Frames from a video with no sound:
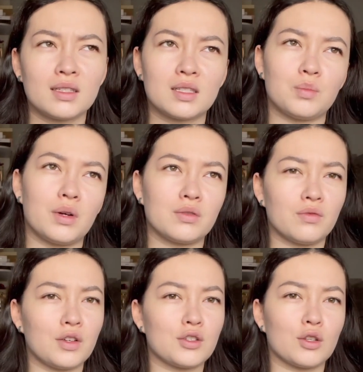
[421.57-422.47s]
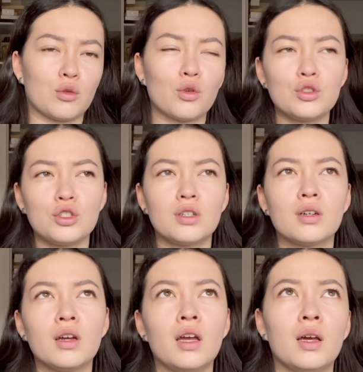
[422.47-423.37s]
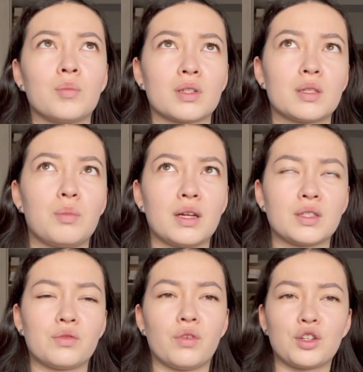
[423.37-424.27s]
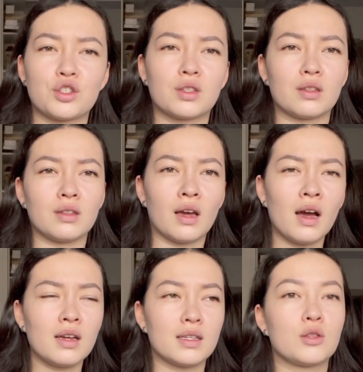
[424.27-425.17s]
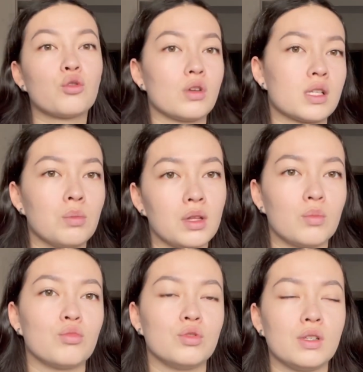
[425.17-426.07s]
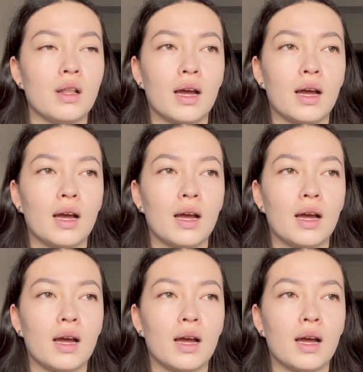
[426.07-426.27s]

засыпать в 2 часа ночи, просыпаться в 2 часа дня, и то, если меня будили.